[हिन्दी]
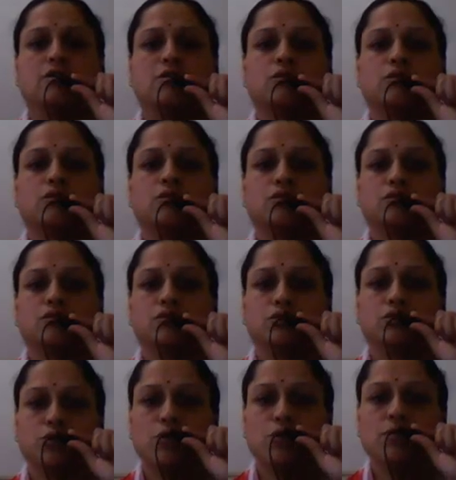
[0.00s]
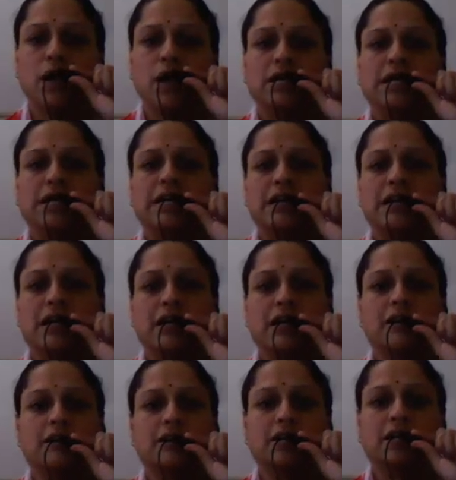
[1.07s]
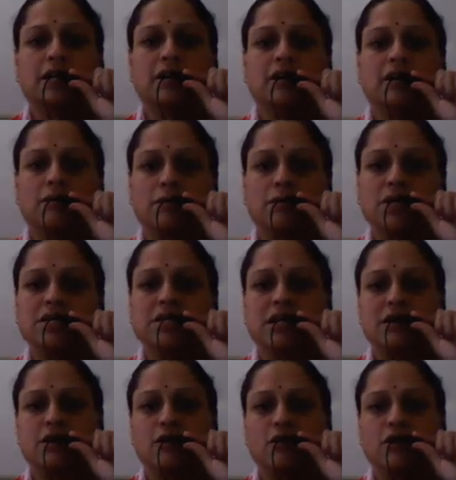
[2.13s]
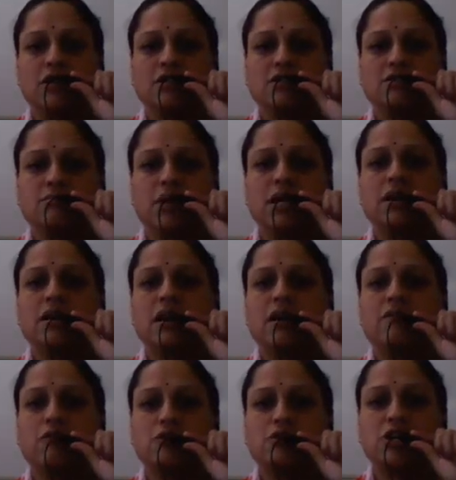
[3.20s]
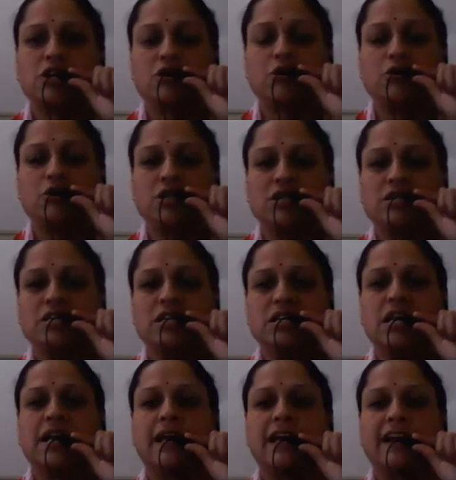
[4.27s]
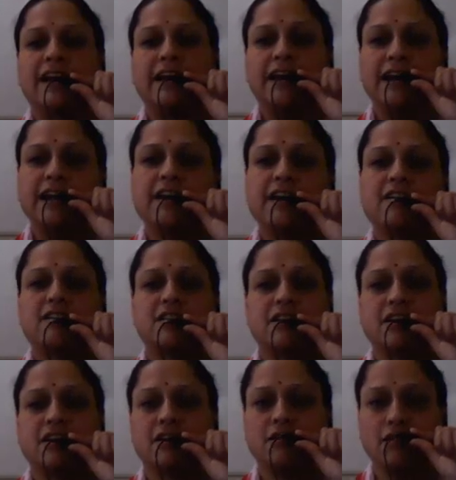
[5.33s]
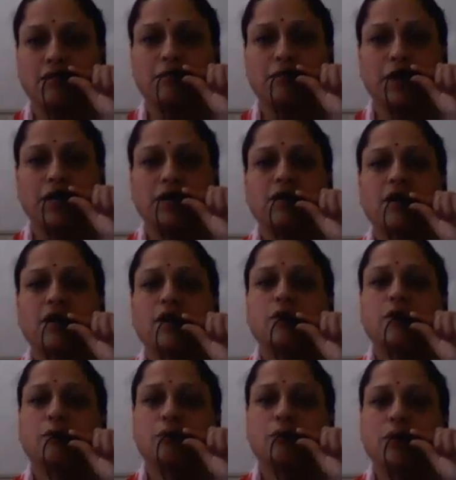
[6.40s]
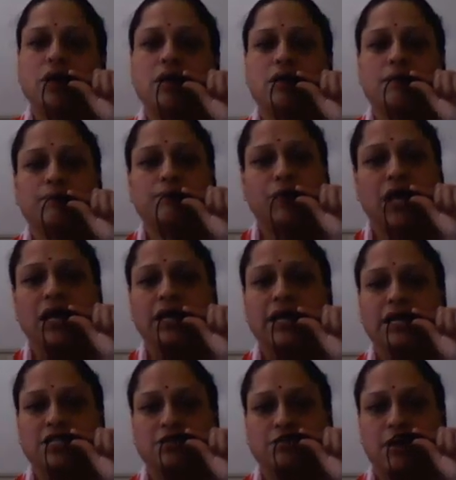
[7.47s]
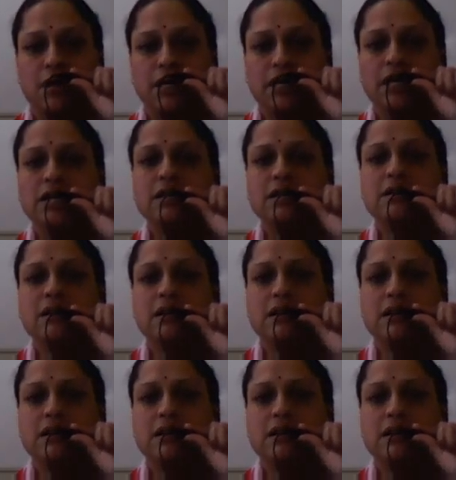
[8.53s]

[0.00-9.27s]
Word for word: तो जो मार्केट डील करती है गवर्नमेंट सिक्योरिटीज़ में या वो सिक्योरिटीज़ जिन्हें गारंटी करती है गवर्नमेंट उन्हें हम गिल्ट एज्ड मार्केट